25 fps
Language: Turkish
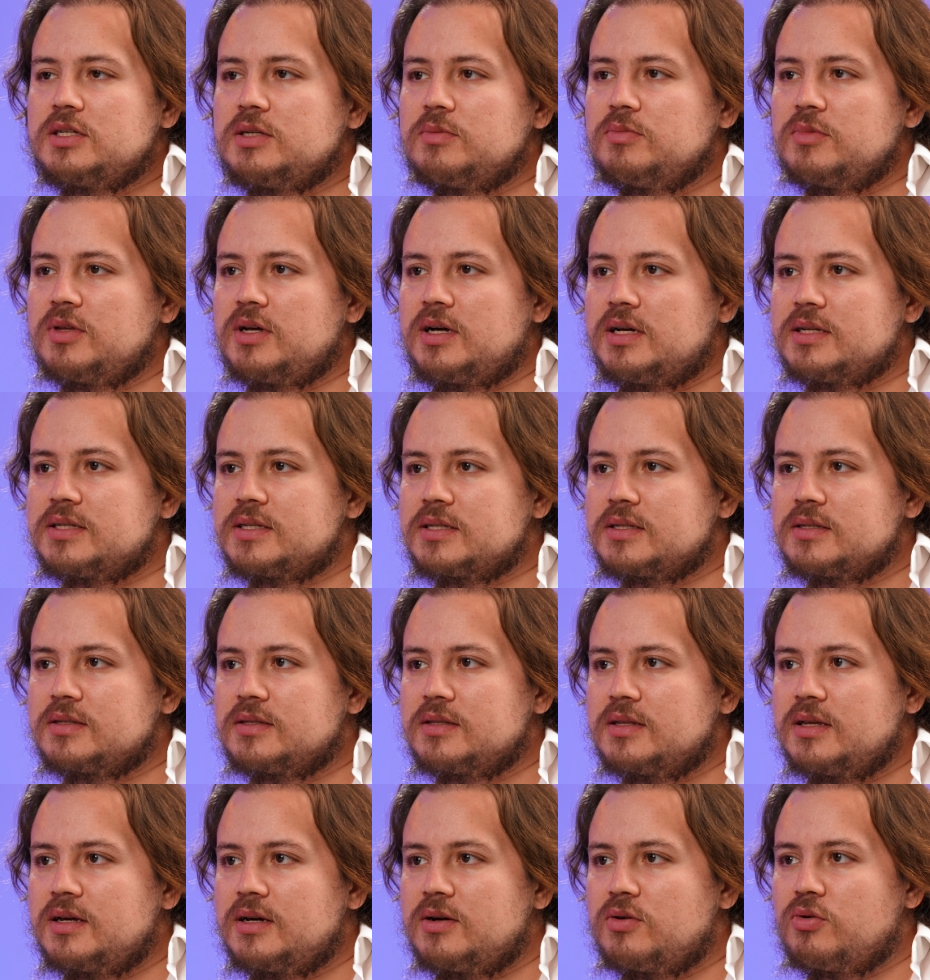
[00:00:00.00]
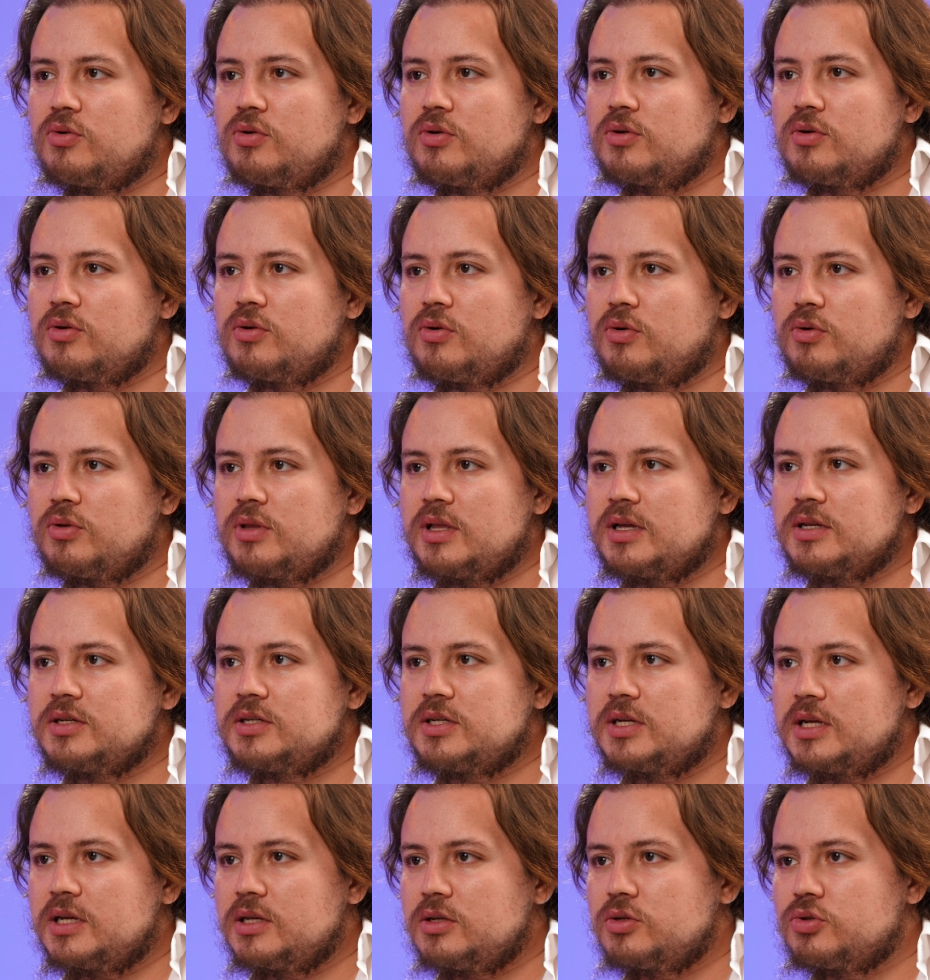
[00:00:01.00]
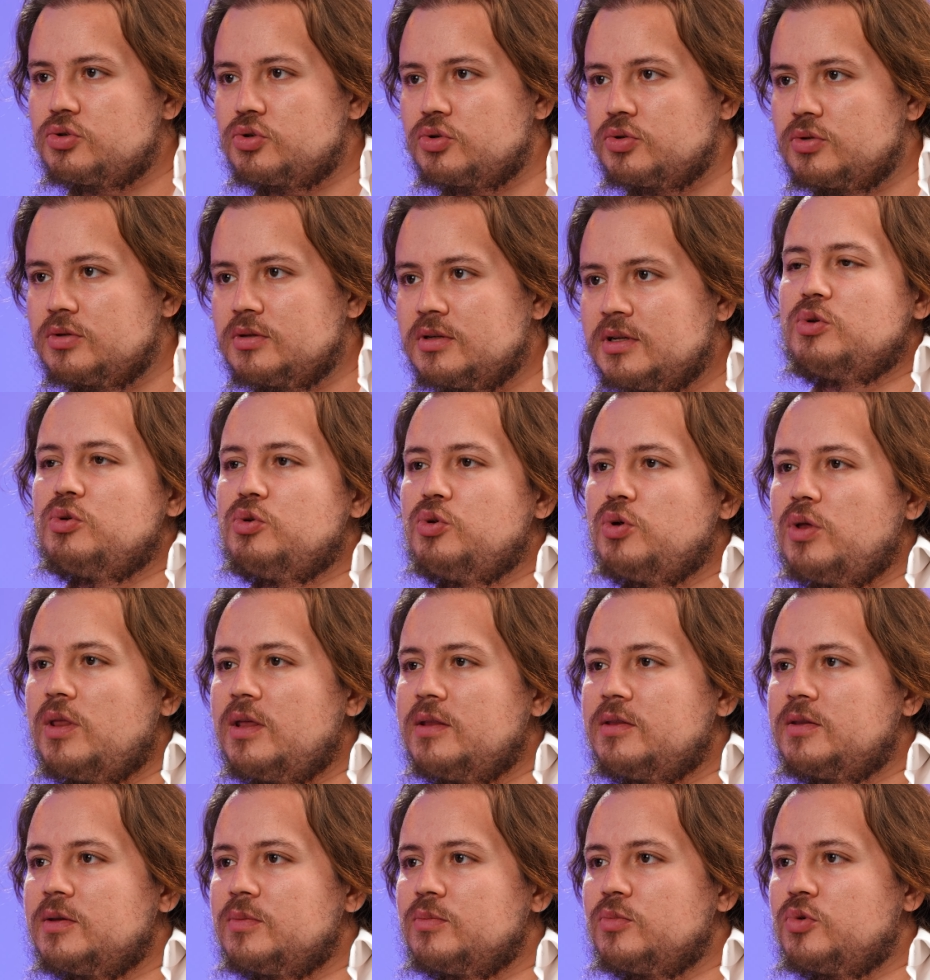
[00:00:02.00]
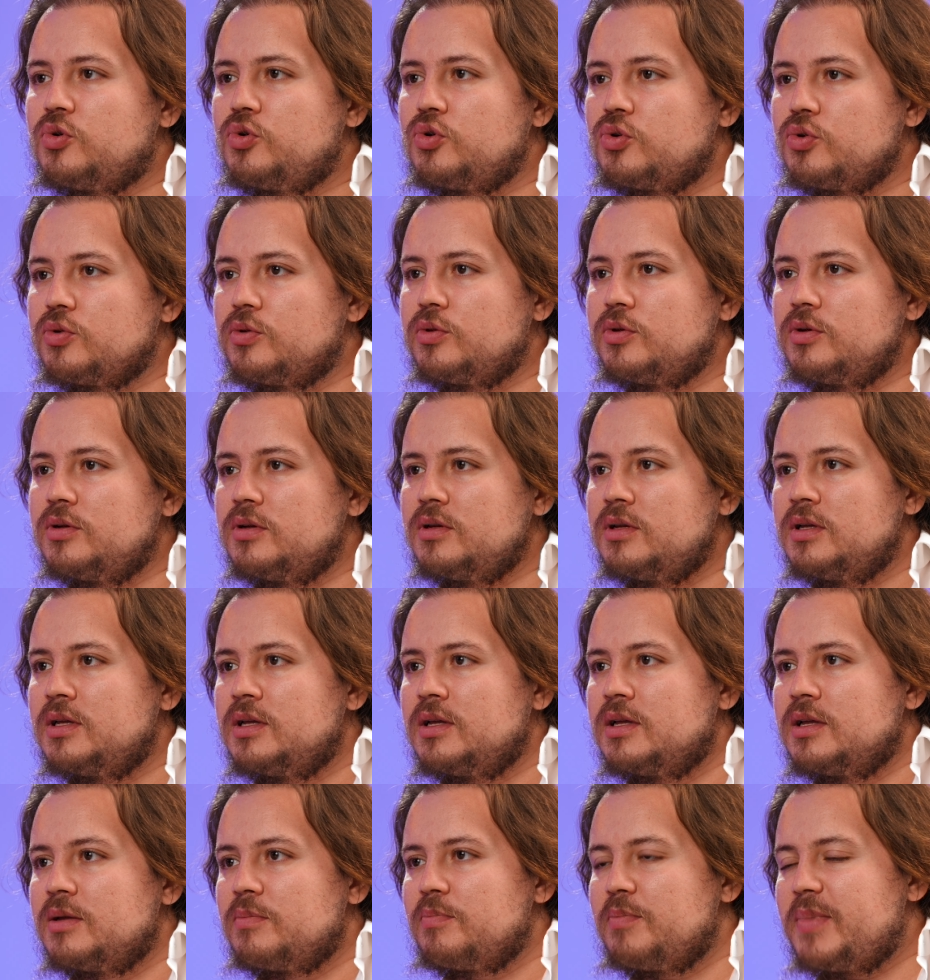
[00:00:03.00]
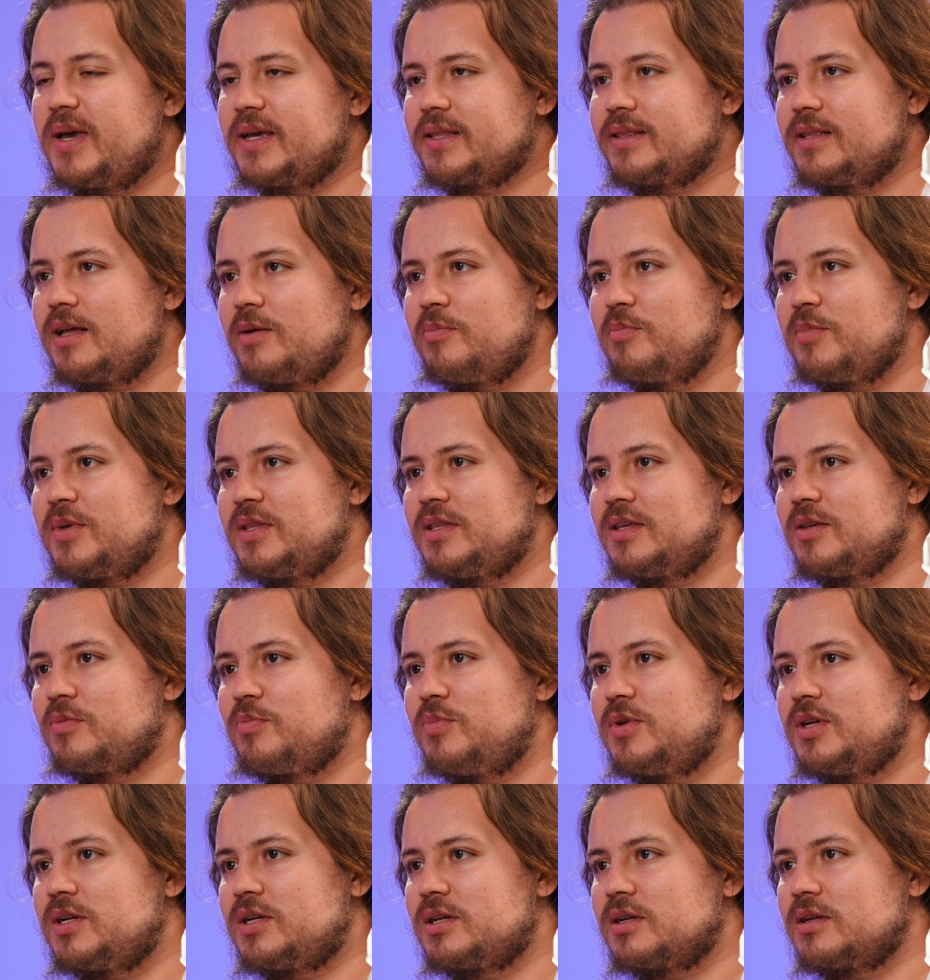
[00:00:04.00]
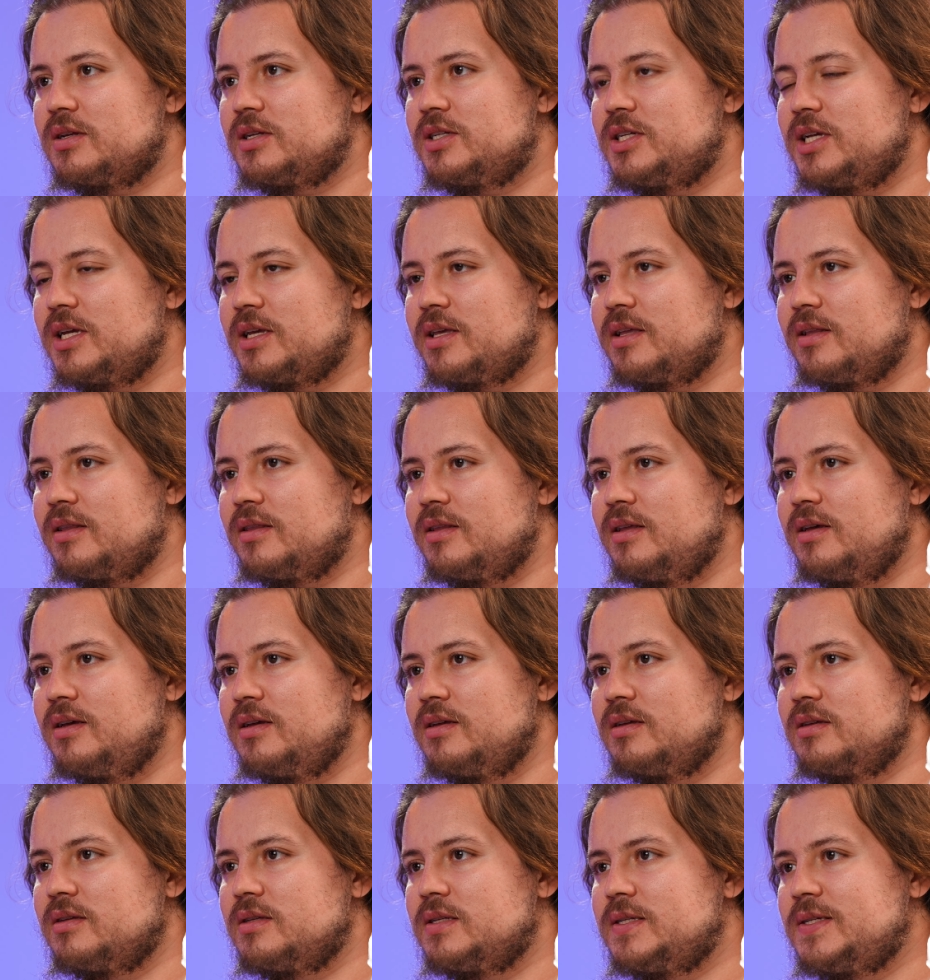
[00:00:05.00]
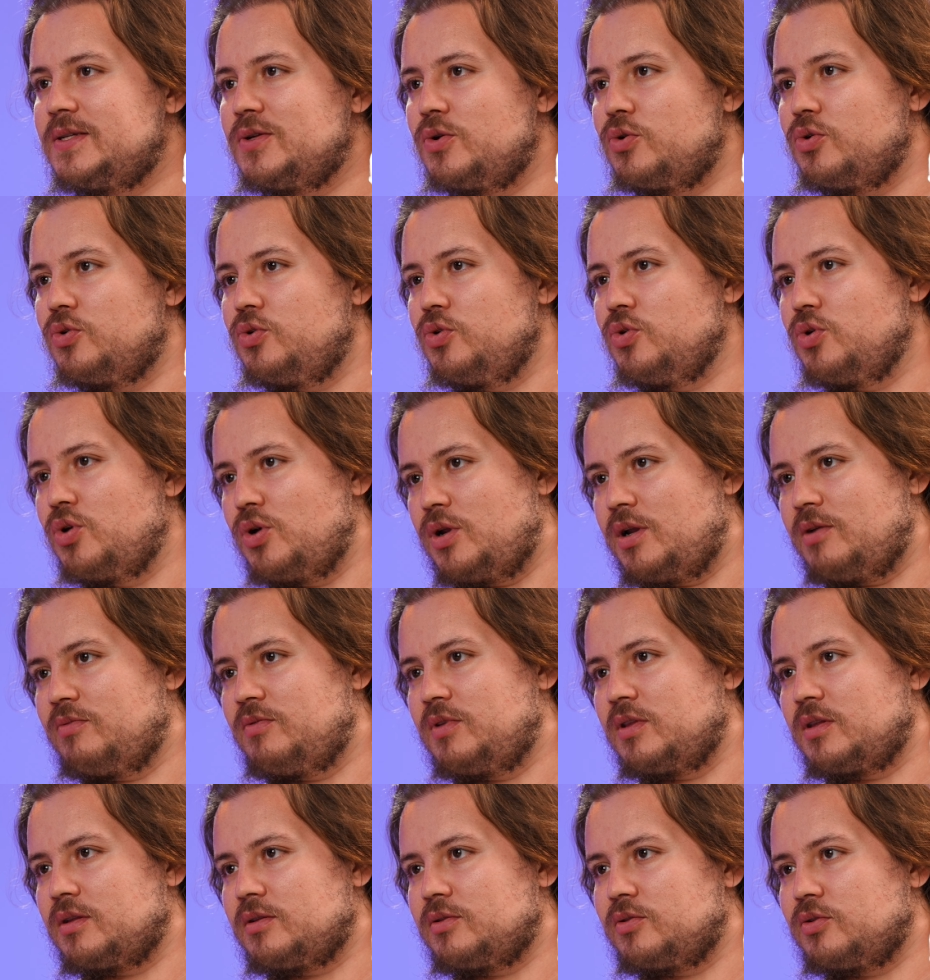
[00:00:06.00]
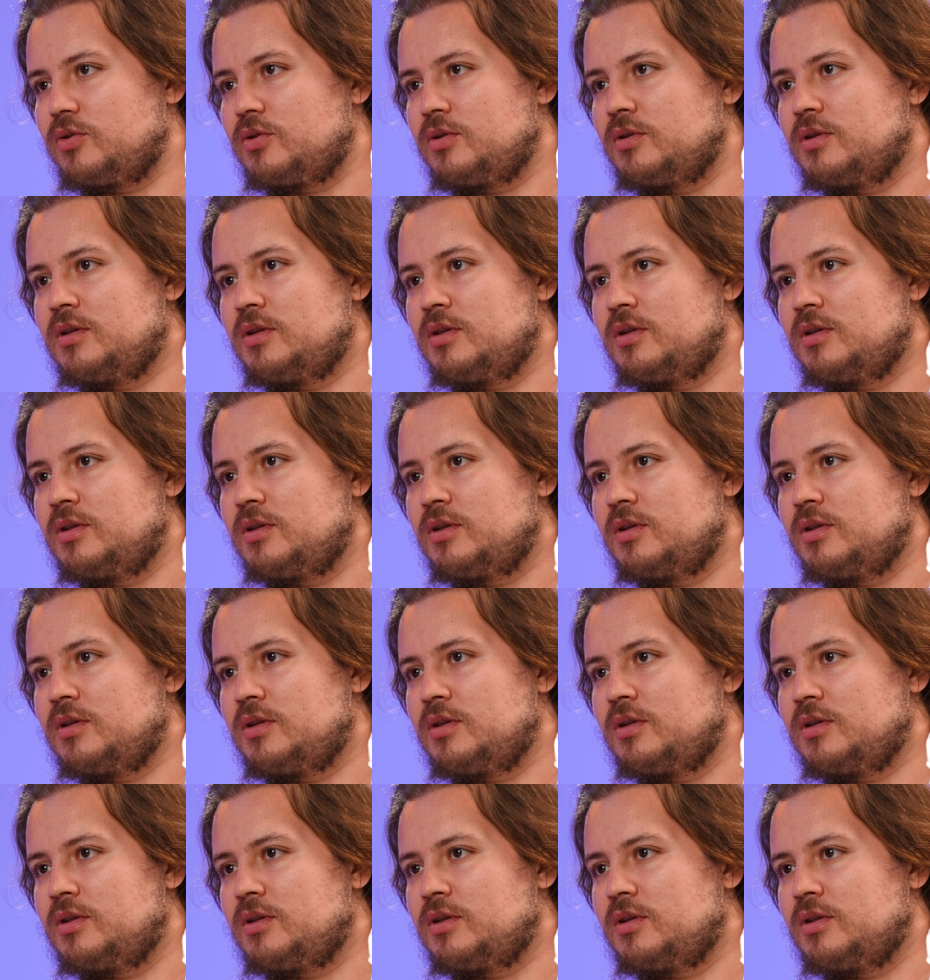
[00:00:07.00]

Şimdi aslında olan şey şu. Yönetim kurulu beklenmedik bir şekilde CEO'yu görevden alıyor.